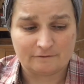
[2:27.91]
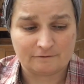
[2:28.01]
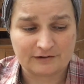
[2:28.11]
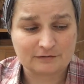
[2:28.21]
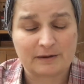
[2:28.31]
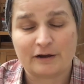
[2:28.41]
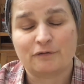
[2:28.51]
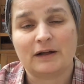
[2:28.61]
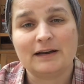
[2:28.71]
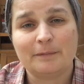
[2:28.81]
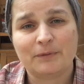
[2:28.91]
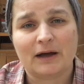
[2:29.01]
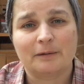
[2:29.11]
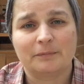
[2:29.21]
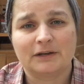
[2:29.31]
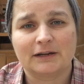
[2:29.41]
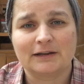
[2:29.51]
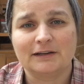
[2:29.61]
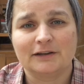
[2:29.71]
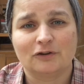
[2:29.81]
was wir einfach erlebt haben in der
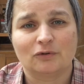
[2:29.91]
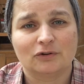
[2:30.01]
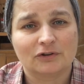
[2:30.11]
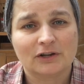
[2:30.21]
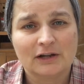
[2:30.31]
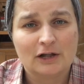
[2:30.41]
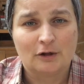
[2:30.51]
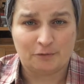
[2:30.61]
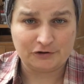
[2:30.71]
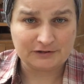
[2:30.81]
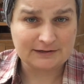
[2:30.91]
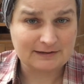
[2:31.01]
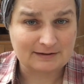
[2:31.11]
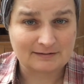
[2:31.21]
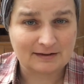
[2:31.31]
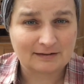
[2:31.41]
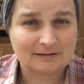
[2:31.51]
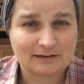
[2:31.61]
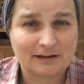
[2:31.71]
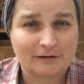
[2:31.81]
Klinik und möchte dir das ans
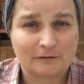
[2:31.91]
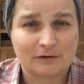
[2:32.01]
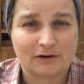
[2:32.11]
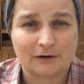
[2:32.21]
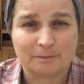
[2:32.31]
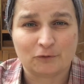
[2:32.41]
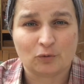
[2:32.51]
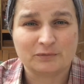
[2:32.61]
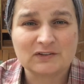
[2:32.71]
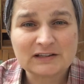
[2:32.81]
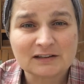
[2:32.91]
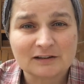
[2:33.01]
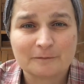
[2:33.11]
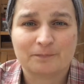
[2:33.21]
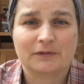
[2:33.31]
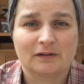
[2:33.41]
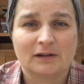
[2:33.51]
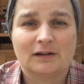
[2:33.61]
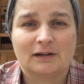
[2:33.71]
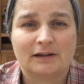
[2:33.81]
Herz legen, ähm, um sichere,
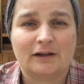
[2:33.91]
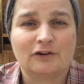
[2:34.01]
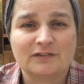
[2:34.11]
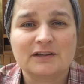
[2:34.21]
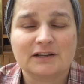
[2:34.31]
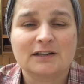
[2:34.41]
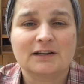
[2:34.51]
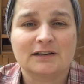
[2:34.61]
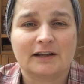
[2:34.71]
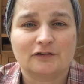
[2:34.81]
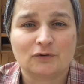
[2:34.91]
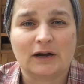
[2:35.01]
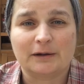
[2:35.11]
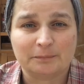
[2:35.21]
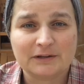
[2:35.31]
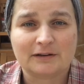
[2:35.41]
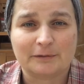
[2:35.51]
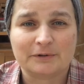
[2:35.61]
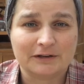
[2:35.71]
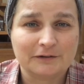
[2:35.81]
ja, eine sichere Kindheit zu haben mit
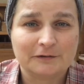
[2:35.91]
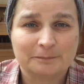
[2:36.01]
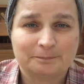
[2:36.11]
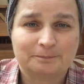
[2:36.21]
deinem Kind.